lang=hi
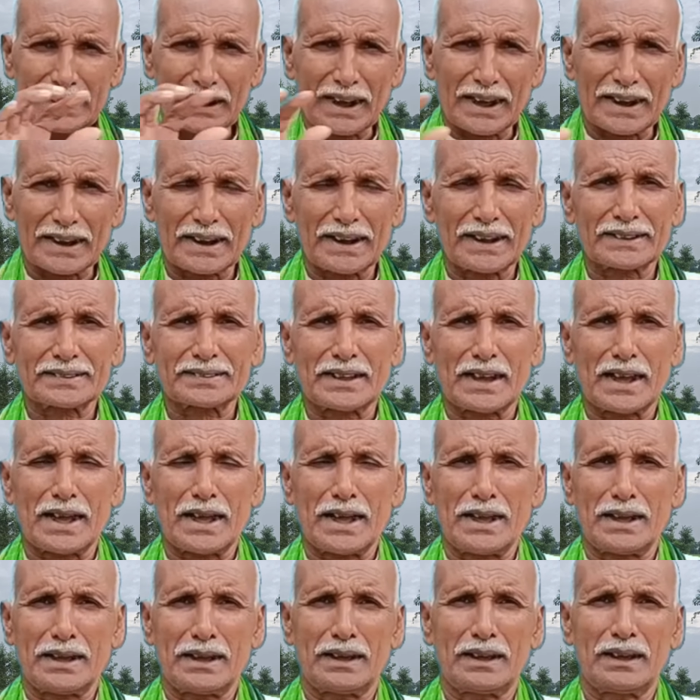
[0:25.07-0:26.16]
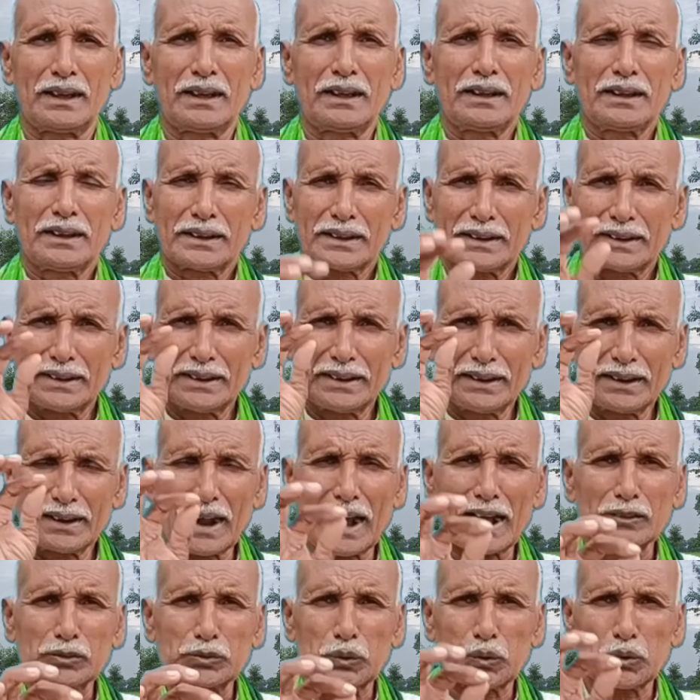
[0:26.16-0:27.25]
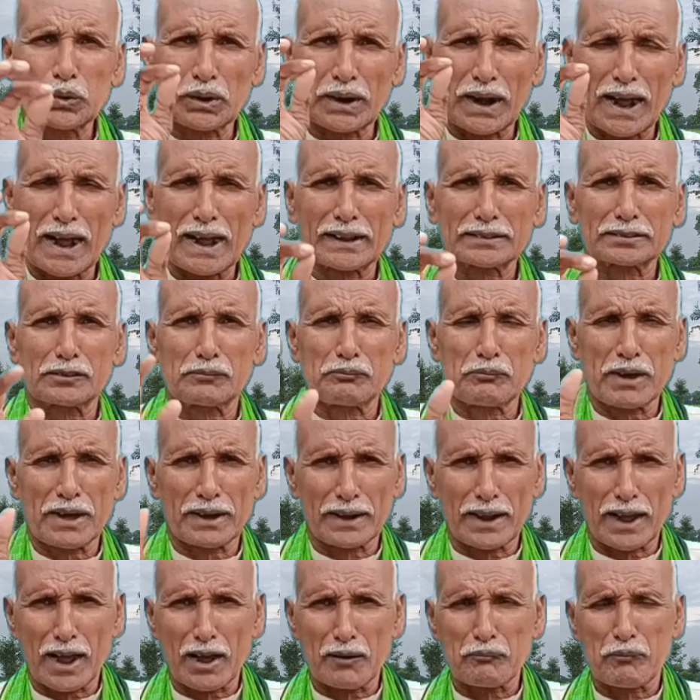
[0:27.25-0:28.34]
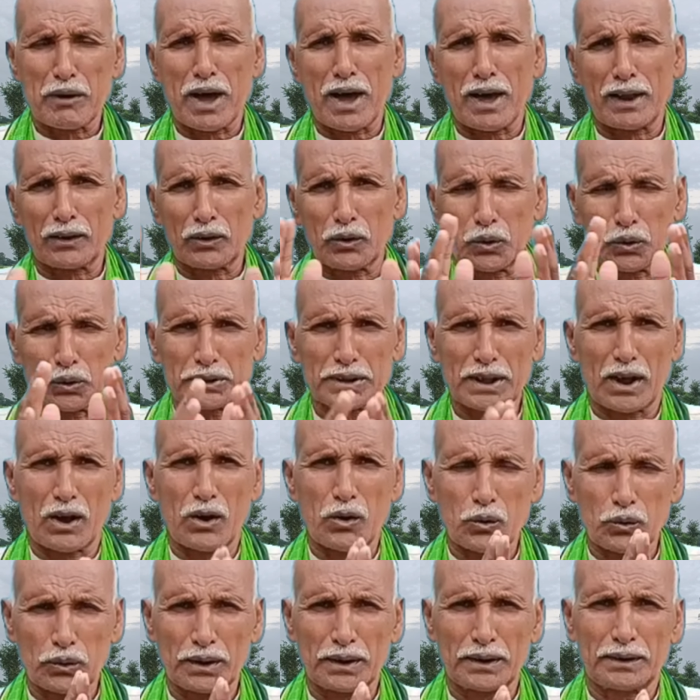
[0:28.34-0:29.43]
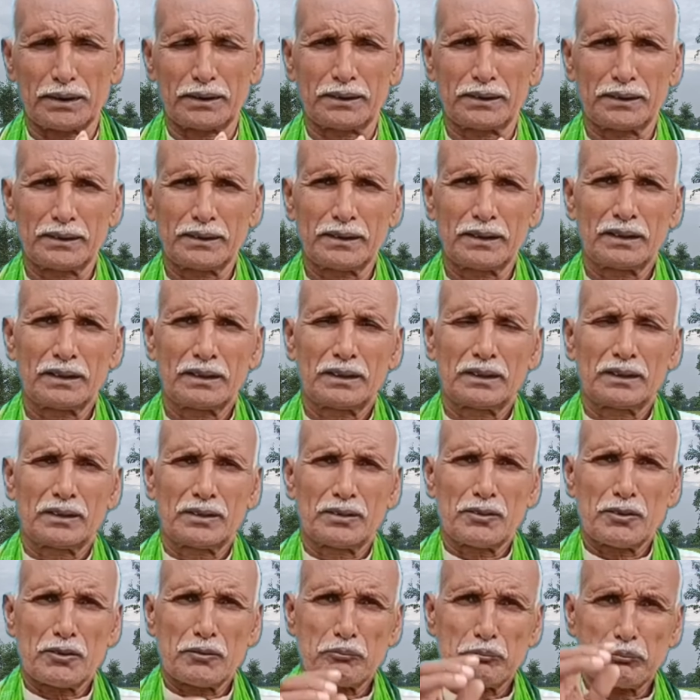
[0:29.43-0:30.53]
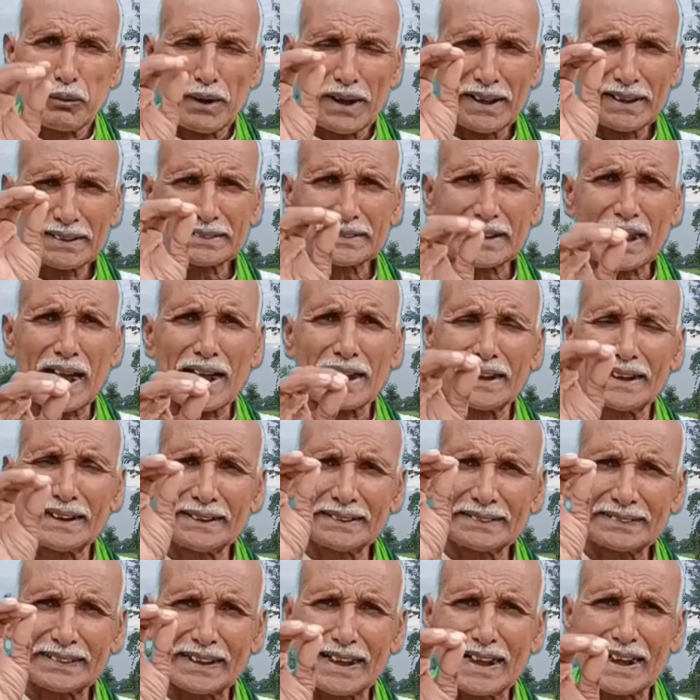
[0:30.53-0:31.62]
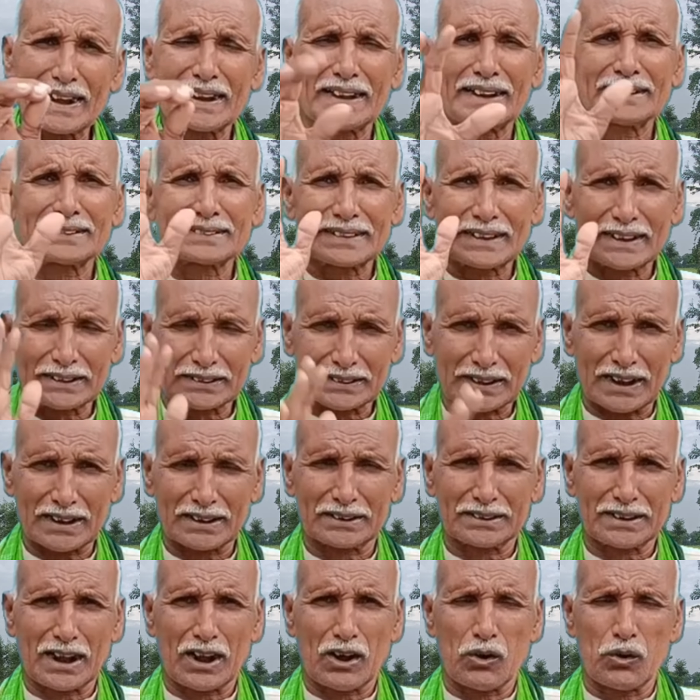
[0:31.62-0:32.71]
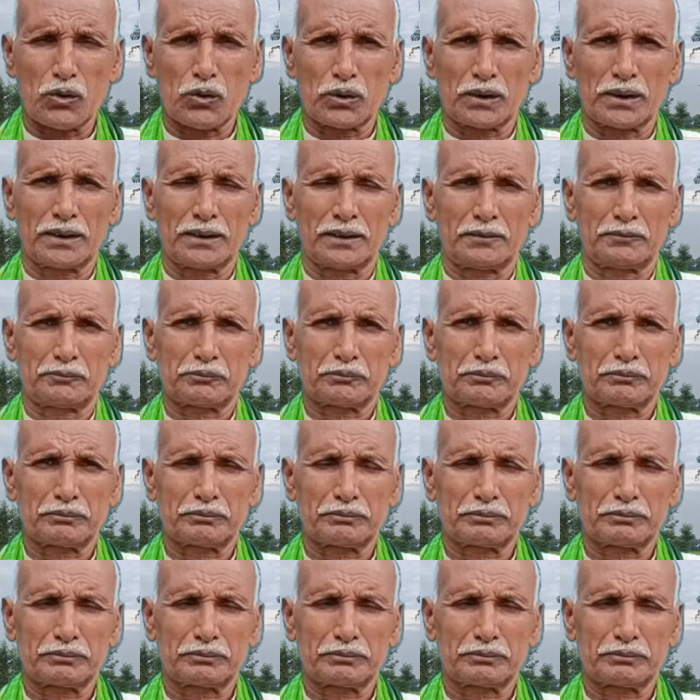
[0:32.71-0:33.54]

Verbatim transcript: लिखा रहता है कि रातों रात माला माल हो जाओगे पैसा गिनते गिनते थक जाओगे